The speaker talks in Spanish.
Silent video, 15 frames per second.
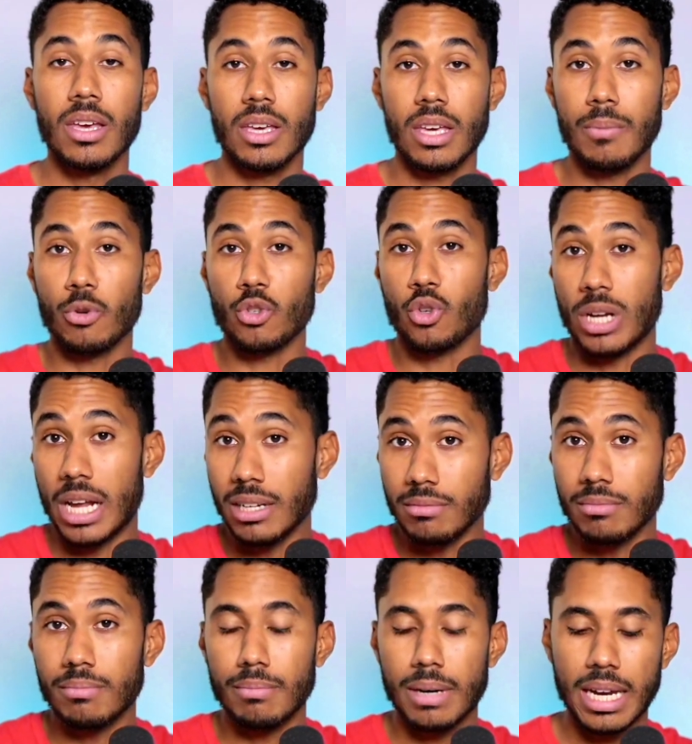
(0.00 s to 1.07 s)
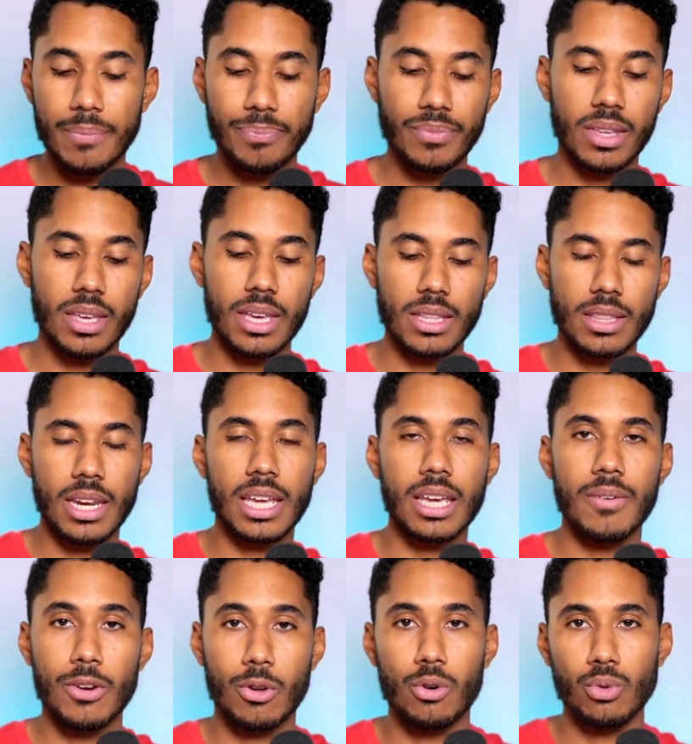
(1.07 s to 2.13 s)
emocional, ¿vale? Que tiene que
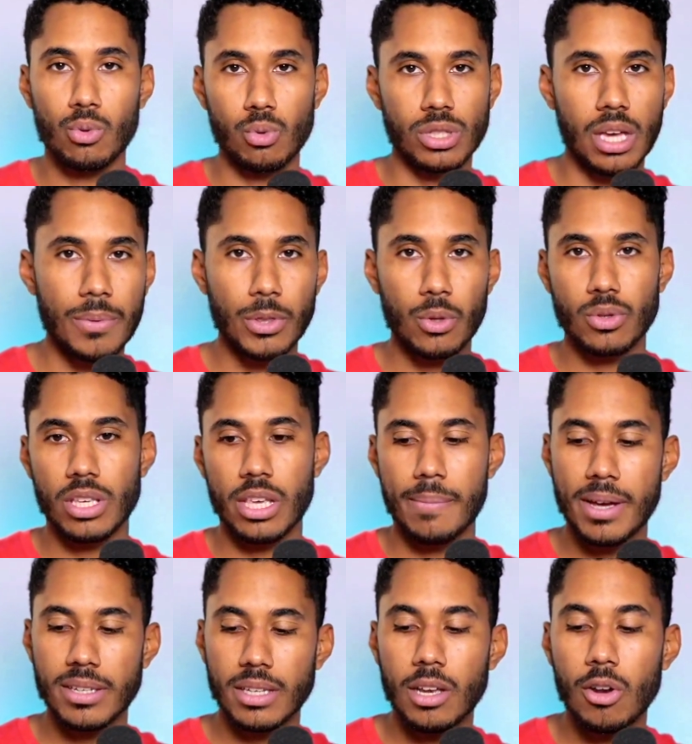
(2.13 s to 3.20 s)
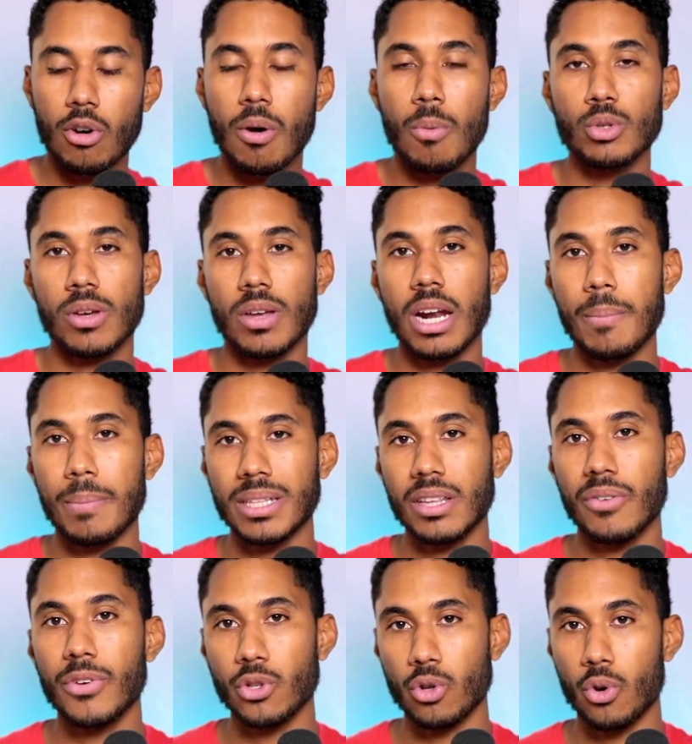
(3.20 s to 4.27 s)
ver con tus hábitos y demás. Y luego vamos a ver a la parte
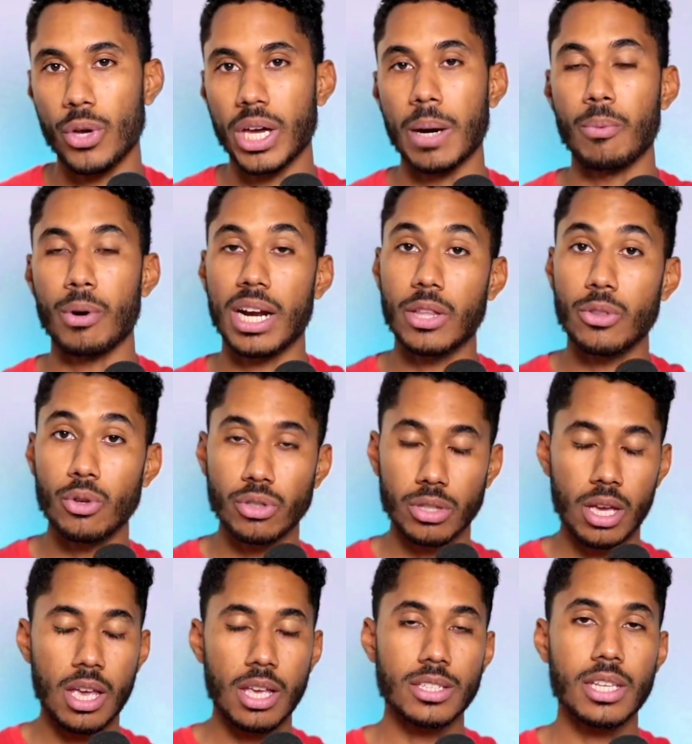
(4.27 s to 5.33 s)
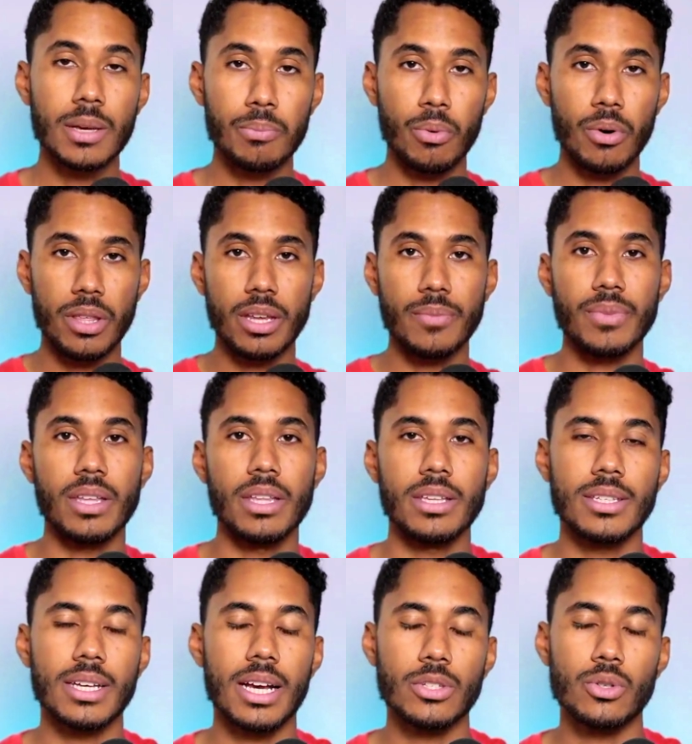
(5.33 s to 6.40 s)
fisiológica, porque las dos se pueden, en
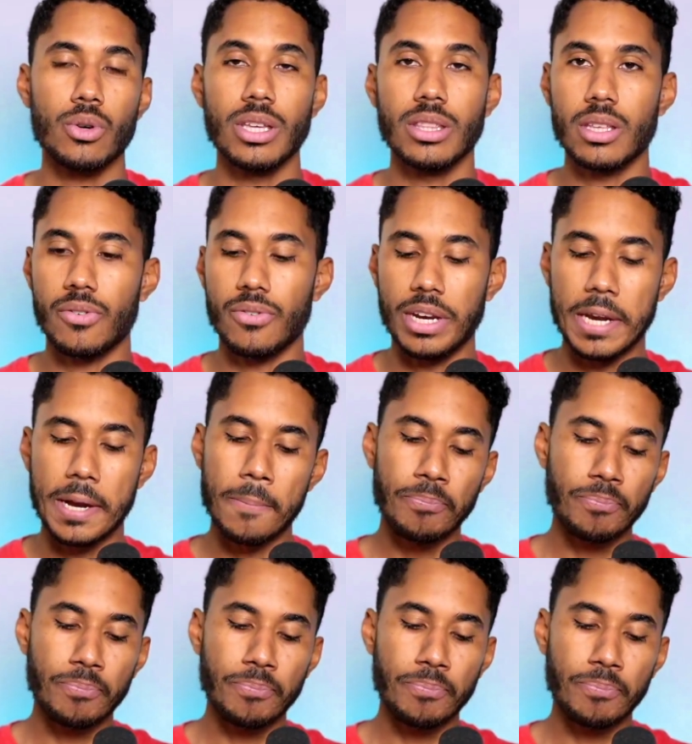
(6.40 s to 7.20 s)
este caso, interferir.